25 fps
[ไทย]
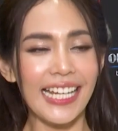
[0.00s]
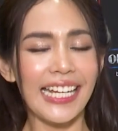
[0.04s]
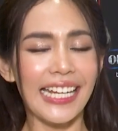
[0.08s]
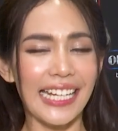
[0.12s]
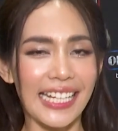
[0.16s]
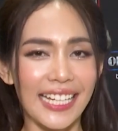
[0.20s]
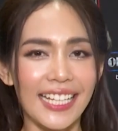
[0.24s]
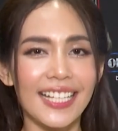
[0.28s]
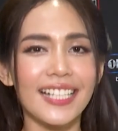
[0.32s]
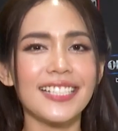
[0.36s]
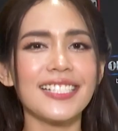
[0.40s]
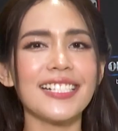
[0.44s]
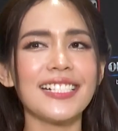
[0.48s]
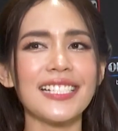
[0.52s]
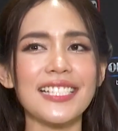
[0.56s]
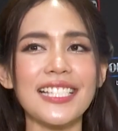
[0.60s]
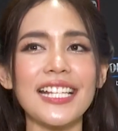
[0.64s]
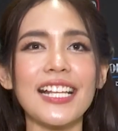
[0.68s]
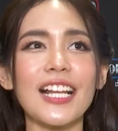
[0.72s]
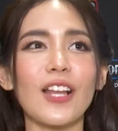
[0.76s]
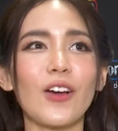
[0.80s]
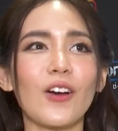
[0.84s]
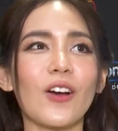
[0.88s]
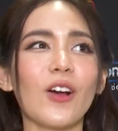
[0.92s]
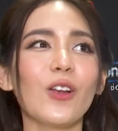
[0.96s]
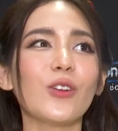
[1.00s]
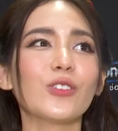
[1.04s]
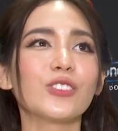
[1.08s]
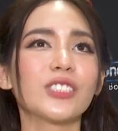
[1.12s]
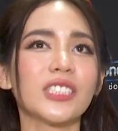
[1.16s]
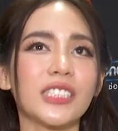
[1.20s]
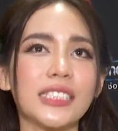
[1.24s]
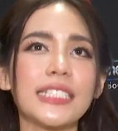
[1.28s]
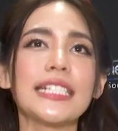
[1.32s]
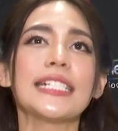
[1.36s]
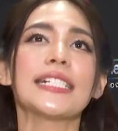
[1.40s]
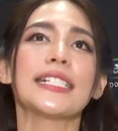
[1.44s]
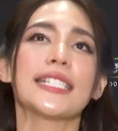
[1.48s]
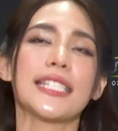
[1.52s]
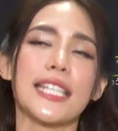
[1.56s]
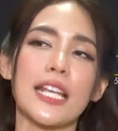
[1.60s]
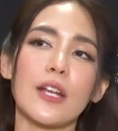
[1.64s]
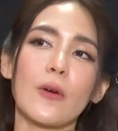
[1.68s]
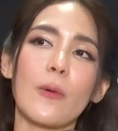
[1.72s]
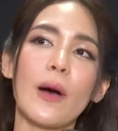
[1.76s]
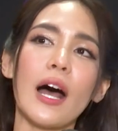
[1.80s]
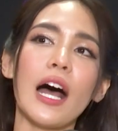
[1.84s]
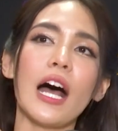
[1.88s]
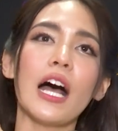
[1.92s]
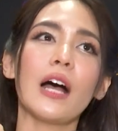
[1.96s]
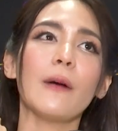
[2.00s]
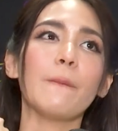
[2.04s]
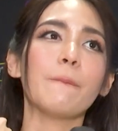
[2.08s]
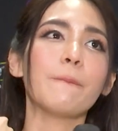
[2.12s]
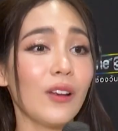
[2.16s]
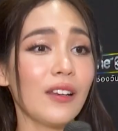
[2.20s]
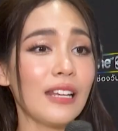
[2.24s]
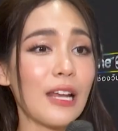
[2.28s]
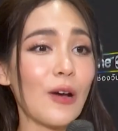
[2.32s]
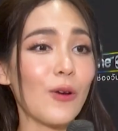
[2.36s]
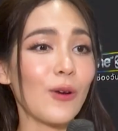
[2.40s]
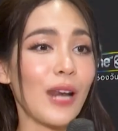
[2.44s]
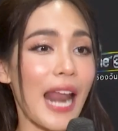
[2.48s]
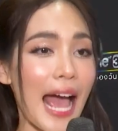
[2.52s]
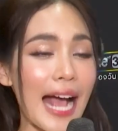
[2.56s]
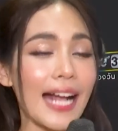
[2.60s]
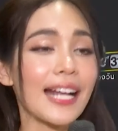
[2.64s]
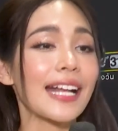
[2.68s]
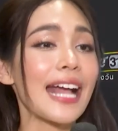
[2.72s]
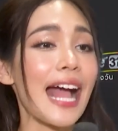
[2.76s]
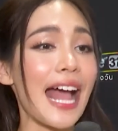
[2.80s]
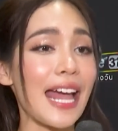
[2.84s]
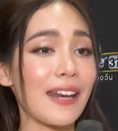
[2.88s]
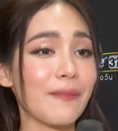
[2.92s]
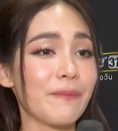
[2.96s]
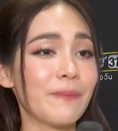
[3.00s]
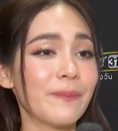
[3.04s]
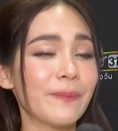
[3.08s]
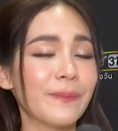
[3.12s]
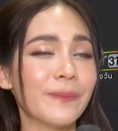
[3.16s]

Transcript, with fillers: อินเนอร์จริงๆเราก็รู้สึกจริงๆว่าเรารักกัน